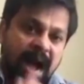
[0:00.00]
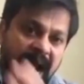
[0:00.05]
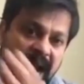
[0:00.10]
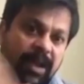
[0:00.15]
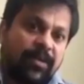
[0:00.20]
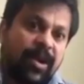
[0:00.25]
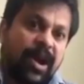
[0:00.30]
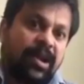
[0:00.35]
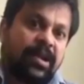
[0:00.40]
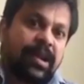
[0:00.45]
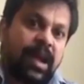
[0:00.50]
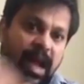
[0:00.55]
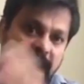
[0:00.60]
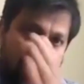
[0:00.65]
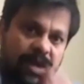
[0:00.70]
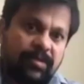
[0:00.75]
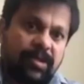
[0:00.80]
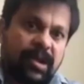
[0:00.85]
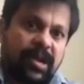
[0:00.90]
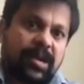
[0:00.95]
ఆడవాళ్ళు రా
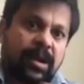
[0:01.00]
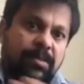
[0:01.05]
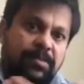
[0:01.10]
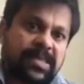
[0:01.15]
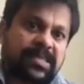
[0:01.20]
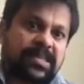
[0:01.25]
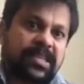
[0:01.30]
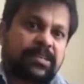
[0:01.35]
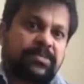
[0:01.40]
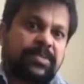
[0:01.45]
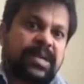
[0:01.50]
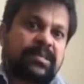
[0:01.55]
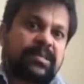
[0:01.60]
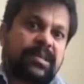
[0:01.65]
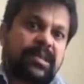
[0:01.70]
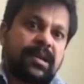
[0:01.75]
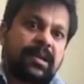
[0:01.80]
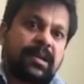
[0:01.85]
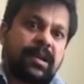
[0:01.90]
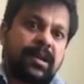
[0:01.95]
ఆడవాళ్ళు రా మెసేజ్
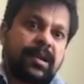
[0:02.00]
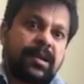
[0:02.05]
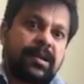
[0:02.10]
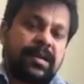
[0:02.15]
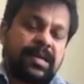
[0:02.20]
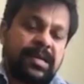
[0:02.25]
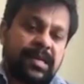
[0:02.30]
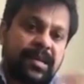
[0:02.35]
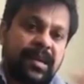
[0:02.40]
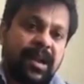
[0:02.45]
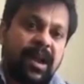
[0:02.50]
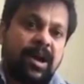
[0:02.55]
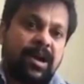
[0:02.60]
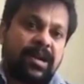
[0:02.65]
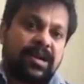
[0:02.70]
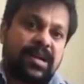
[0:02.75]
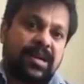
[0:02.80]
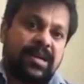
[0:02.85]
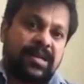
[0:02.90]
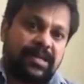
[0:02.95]
రా ఇట్లా
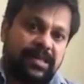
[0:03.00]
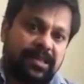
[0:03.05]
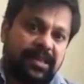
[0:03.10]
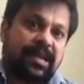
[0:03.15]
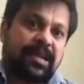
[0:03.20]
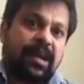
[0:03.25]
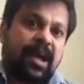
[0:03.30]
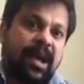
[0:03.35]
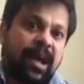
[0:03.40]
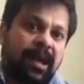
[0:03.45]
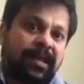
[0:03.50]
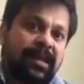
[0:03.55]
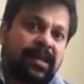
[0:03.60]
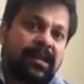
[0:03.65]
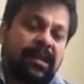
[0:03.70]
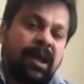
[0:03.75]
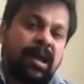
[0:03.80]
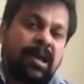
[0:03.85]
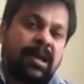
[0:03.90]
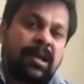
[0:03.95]
అన్నా ఇదన్నా
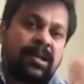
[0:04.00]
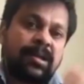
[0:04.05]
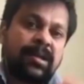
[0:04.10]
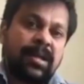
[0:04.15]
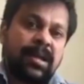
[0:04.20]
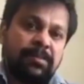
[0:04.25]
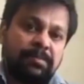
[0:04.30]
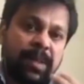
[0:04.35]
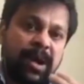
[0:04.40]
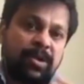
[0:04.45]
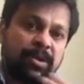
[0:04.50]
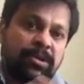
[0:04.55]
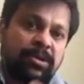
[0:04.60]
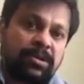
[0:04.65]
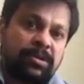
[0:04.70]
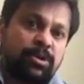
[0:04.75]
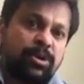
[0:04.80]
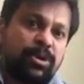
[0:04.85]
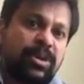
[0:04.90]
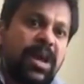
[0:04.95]
అదన్నా మాకు
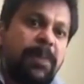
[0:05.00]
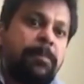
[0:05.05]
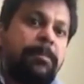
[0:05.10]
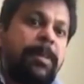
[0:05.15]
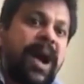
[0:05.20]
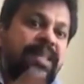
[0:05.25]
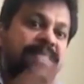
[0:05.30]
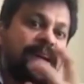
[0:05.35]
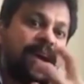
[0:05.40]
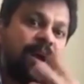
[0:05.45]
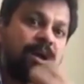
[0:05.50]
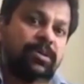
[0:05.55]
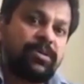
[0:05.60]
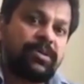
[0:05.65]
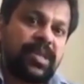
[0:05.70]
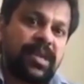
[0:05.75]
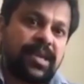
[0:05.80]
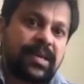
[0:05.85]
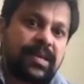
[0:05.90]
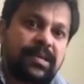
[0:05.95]
గుండె బాధగా
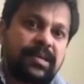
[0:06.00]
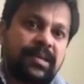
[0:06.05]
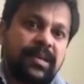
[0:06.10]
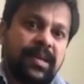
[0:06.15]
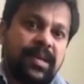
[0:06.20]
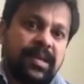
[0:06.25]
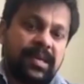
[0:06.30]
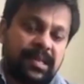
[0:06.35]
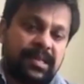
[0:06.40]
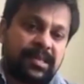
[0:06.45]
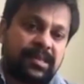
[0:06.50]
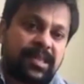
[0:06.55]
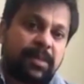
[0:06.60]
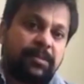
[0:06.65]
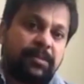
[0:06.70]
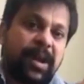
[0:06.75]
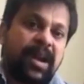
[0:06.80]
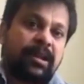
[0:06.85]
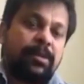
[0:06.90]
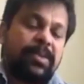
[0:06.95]
ఉంది ఇంత
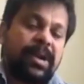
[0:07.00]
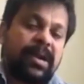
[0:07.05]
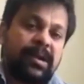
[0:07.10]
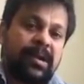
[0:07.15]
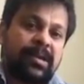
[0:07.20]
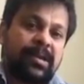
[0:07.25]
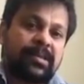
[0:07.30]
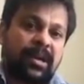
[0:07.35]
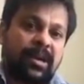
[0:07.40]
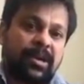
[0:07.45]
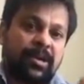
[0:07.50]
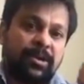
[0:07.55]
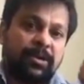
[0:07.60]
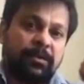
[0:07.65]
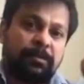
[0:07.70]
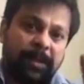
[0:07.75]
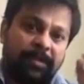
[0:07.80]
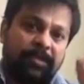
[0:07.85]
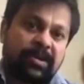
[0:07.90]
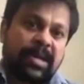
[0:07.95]
మాటలు మాట్లాడుతున్నాడు
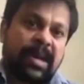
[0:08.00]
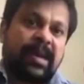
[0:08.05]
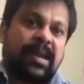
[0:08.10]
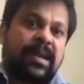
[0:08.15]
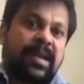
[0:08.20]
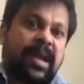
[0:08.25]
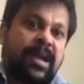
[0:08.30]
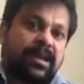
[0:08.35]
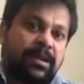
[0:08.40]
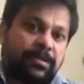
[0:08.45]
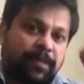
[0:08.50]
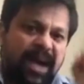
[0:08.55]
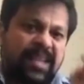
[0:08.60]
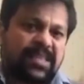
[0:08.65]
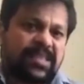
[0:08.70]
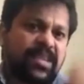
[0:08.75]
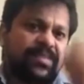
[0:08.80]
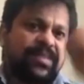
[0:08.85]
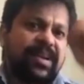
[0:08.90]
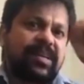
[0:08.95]
పవన్ కళ్యాణ్ గారిని
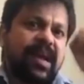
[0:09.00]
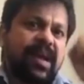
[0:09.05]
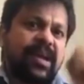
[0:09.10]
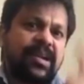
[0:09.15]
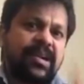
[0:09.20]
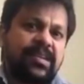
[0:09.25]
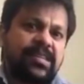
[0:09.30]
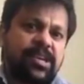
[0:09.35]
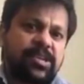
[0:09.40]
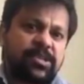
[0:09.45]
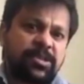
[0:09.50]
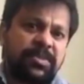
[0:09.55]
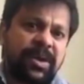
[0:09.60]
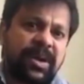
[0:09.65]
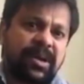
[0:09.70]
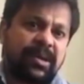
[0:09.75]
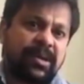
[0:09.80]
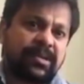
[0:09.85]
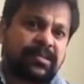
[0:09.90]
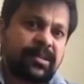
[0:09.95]
మాత్రమే టార్గెట్ చేస్తూ
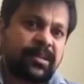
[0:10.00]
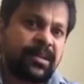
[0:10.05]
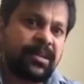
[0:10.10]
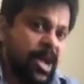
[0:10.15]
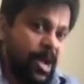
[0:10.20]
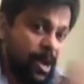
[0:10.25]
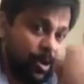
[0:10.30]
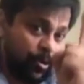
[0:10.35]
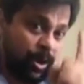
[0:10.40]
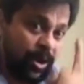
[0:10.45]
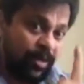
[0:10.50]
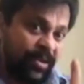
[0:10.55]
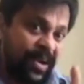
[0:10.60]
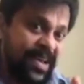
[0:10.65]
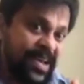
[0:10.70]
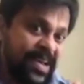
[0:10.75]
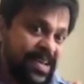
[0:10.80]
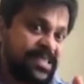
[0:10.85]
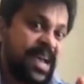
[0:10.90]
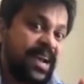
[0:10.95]
మాట్లాడుతున్నాడు ఒక
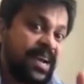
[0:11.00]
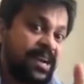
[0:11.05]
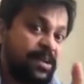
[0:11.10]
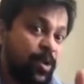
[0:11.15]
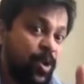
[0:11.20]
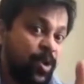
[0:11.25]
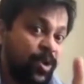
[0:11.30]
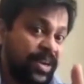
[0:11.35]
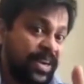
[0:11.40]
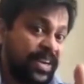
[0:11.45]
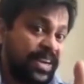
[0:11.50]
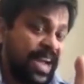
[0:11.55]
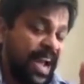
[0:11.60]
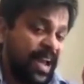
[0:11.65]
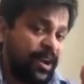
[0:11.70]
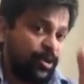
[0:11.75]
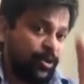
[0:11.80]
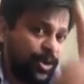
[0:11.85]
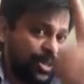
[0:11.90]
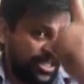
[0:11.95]
వైఎస్ జగన్మోహన్ రెడ్డి
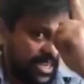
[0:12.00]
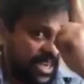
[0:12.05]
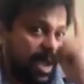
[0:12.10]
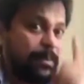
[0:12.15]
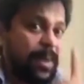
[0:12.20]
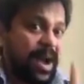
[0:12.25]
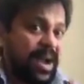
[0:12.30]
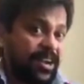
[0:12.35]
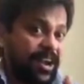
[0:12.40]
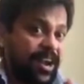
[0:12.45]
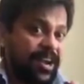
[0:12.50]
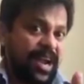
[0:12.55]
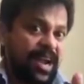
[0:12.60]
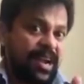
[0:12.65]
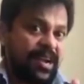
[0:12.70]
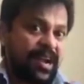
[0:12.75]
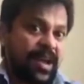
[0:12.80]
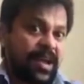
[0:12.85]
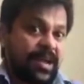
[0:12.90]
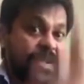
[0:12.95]
గారి గురించి ఇలా
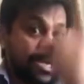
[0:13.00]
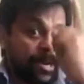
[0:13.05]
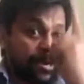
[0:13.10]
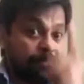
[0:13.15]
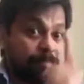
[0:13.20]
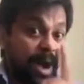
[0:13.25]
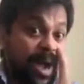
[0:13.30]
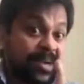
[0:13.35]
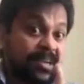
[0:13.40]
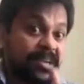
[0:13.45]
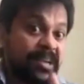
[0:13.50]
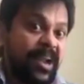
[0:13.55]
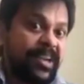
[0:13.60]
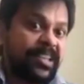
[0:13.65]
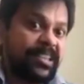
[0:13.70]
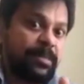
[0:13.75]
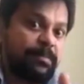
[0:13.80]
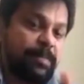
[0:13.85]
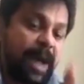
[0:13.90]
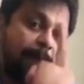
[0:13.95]
మాట్లాడగలరా
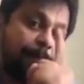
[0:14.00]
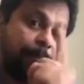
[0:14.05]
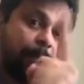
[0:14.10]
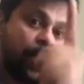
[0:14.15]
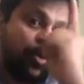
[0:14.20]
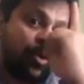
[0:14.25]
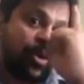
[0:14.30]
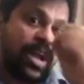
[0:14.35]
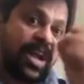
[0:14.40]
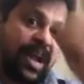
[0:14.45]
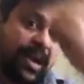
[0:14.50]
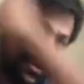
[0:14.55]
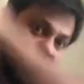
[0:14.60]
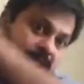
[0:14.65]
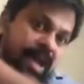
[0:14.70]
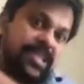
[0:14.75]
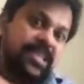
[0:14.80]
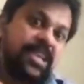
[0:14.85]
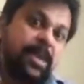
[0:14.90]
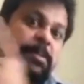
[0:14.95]
మాట్లాడితే మ్యాప్లో
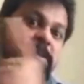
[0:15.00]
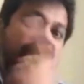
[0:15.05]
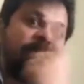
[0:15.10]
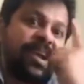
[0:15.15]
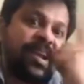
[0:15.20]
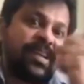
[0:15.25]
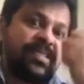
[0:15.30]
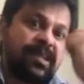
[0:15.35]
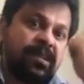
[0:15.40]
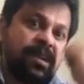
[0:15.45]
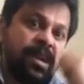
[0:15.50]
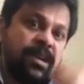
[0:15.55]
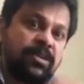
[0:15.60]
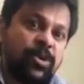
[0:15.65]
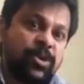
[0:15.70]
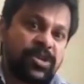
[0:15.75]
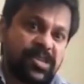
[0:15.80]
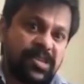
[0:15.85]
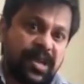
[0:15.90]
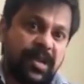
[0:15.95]
ఉండగలరా అని చెప్పి వాళ్ళందరూ నన్ను
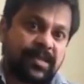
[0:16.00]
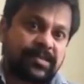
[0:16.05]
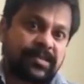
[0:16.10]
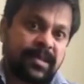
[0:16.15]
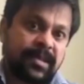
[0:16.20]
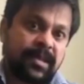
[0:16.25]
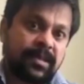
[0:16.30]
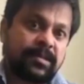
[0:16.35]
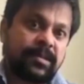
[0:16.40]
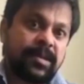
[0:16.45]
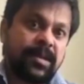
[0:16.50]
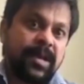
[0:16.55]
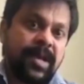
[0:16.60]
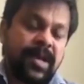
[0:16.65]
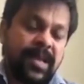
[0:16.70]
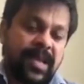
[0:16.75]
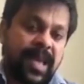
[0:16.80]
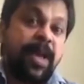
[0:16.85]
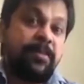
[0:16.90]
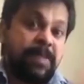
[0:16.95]
క్వశ్చన్ చేస్తున్నారు
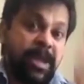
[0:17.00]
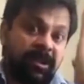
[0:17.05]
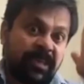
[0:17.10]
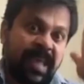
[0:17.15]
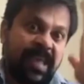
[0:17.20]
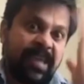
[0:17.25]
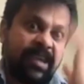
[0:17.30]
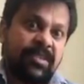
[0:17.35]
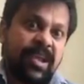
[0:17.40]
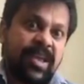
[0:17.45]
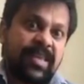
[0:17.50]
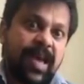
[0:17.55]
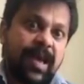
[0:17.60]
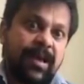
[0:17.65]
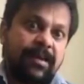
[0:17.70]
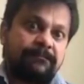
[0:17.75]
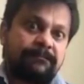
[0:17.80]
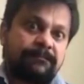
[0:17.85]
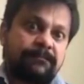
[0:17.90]
ఏం మీకు ధైర్యం లేదా